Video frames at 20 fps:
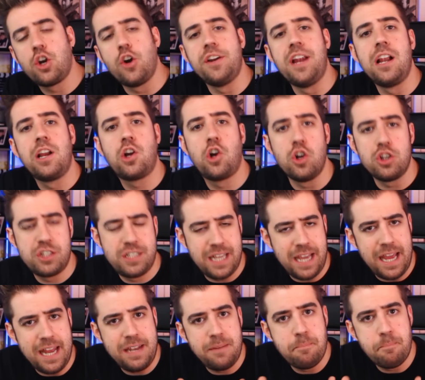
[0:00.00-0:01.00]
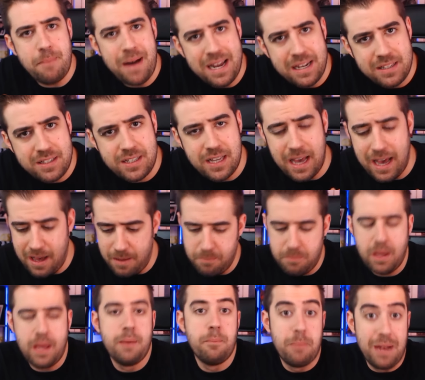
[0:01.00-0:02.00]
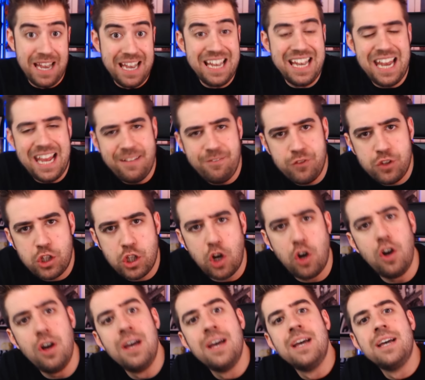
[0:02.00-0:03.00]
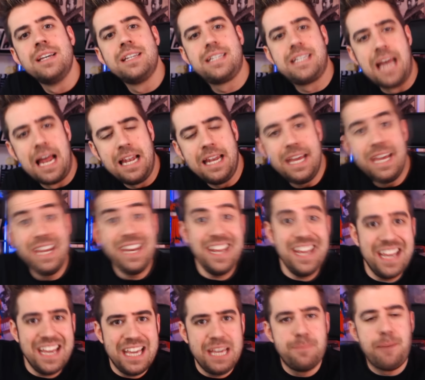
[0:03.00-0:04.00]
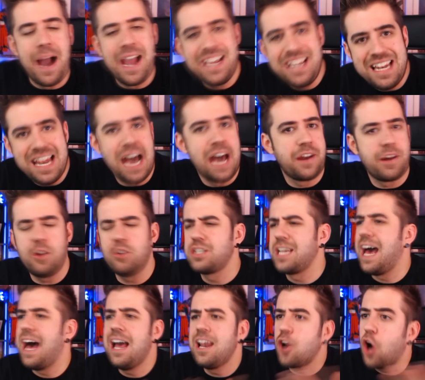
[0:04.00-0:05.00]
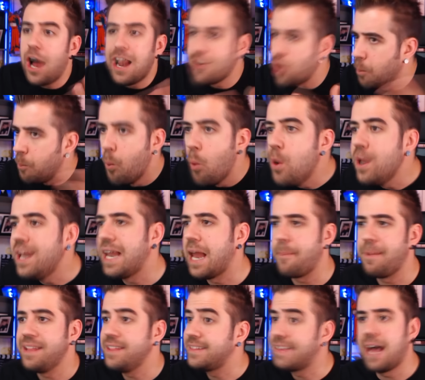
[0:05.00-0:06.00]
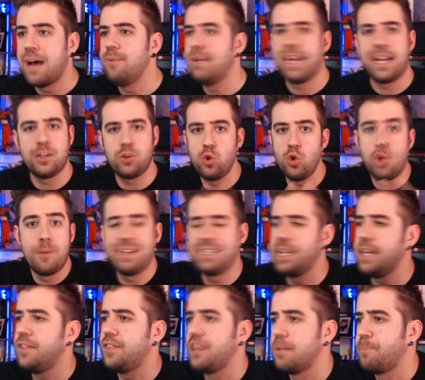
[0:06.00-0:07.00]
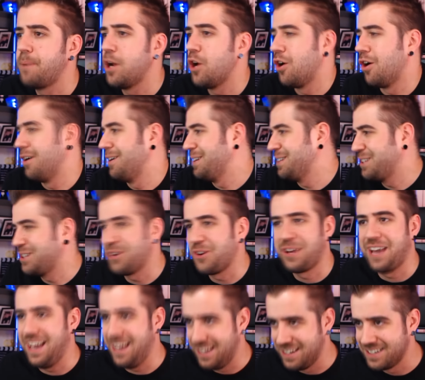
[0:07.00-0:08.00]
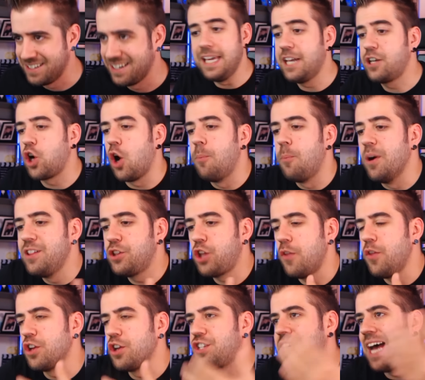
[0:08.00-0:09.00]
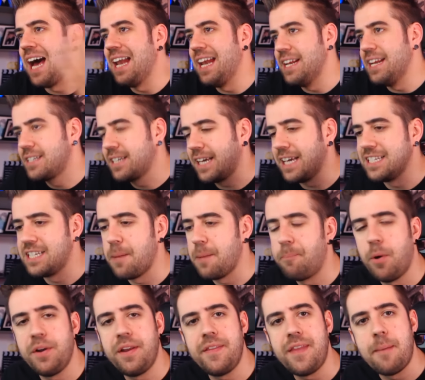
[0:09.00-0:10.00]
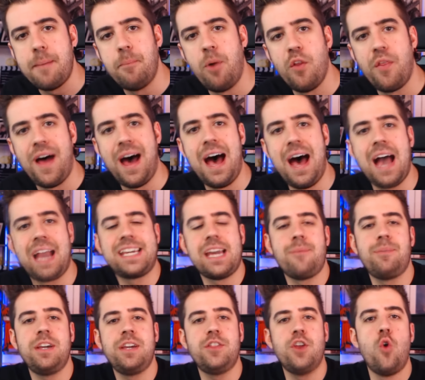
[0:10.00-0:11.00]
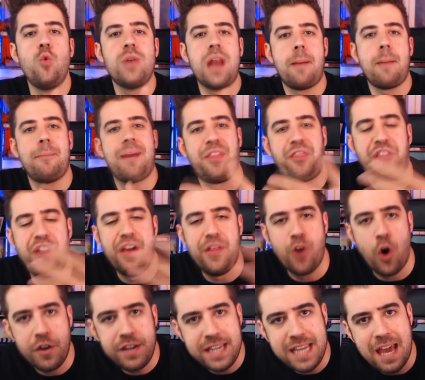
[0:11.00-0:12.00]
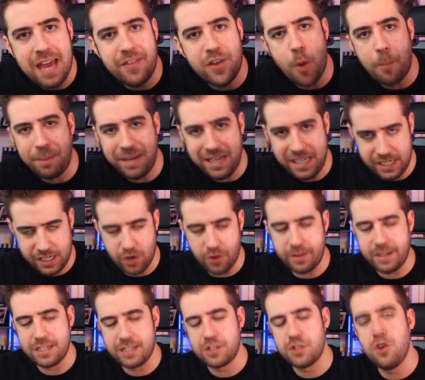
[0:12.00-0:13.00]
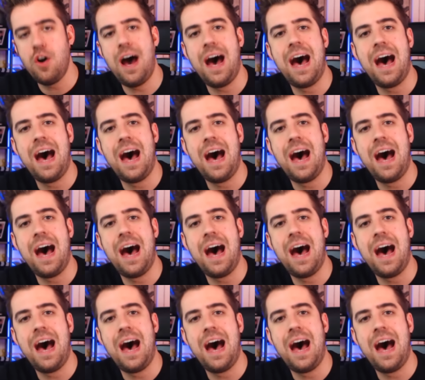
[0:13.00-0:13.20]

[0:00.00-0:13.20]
con el coche en marcha, eh, lento, salir y bailar. O sea, algo, algo muy lamentable que tú lo ves y dices, pero ¿esto qué es? Y como en todo challenge que se pone de moda, aquí ha habido una macedonia de opiniones, ¿no?